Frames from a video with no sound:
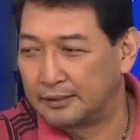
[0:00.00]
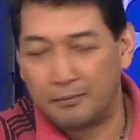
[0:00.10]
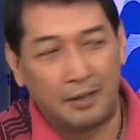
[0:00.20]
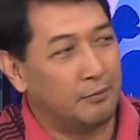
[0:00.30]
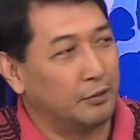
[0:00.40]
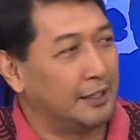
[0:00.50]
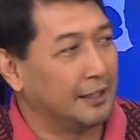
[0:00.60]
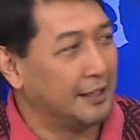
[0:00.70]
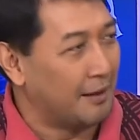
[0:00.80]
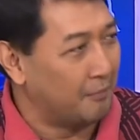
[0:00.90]
samahan mo na
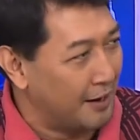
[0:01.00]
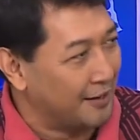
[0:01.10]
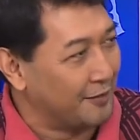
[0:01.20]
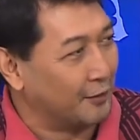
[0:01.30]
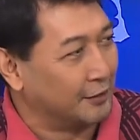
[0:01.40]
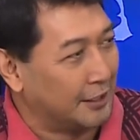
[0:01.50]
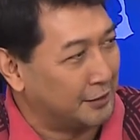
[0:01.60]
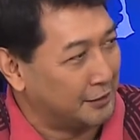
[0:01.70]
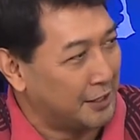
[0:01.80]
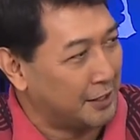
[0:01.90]
ng yabang ng konti
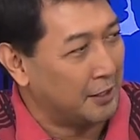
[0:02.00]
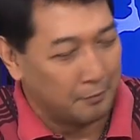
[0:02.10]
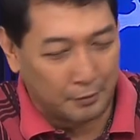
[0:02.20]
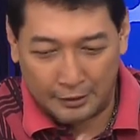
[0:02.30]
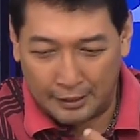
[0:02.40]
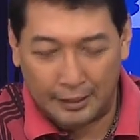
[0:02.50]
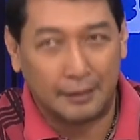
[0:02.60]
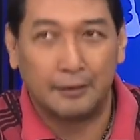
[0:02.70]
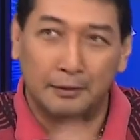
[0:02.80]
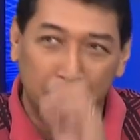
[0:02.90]
sa sarili mo na
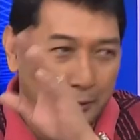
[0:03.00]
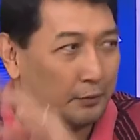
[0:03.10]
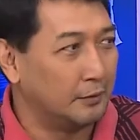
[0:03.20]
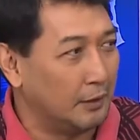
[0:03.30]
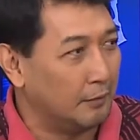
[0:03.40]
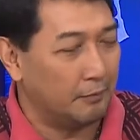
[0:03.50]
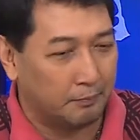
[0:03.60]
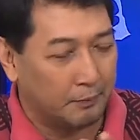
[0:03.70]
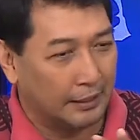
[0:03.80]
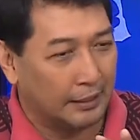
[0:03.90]
if you if,
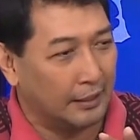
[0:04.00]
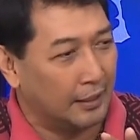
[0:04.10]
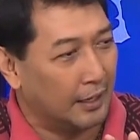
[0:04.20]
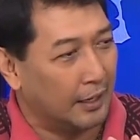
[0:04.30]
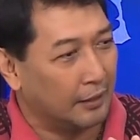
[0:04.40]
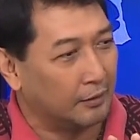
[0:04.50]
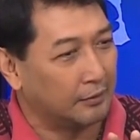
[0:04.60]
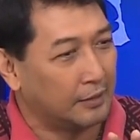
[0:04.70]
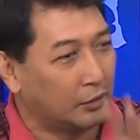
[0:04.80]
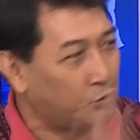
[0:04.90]
pag uh,
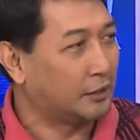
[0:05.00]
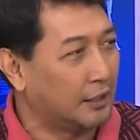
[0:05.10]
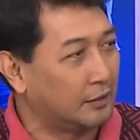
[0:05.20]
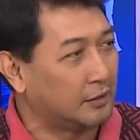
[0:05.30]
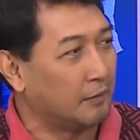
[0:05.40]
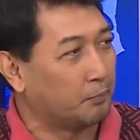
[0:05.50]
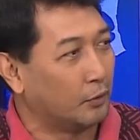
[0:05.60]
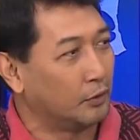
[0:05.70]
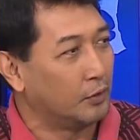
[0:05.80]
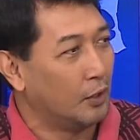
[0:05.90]
nakashoot ka ng three
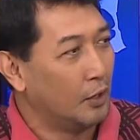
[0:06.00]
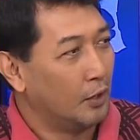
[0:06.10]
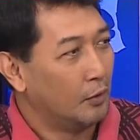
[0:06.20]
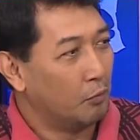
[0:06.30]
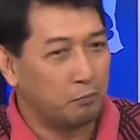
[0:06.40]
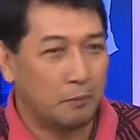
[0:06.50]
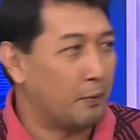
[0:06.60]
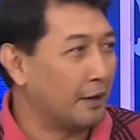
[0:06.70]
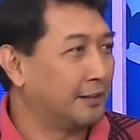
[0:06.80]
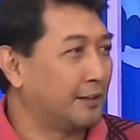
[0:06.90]
points Huwag mo
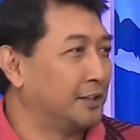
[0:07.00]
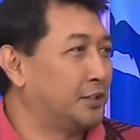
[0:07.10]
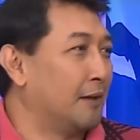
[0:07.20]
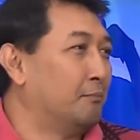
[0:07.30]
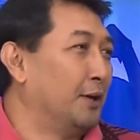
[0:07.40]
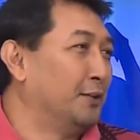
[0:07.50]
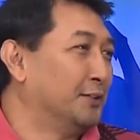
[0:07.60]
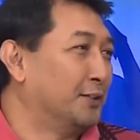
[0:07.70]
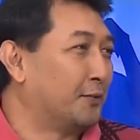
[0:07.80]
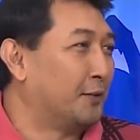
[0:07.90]
ipakita na chamba
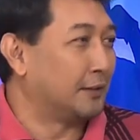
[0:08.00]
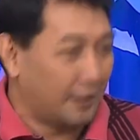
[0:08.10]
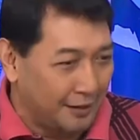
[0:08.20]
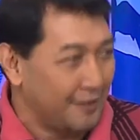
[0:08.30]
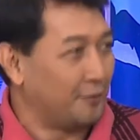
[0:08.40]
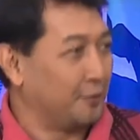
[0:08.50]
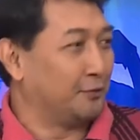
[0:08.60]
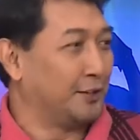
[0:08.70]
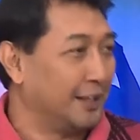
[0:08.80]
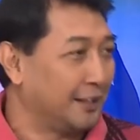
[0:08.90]
yun or what. Talagang
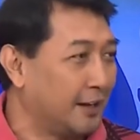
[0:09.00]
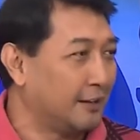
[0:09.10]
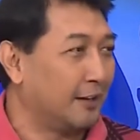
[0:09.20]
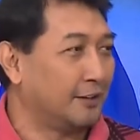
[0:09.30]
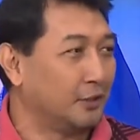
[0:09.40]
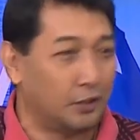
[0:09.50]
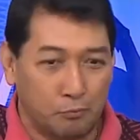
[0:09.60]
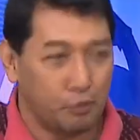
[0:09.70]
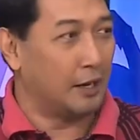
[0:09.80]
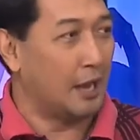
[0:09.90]
confident ka na. Ano? Hindi
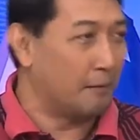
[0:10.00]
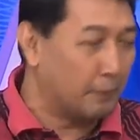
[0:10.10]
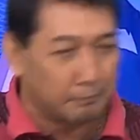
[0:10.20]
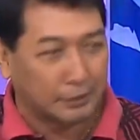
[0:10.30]
mo kailangan pag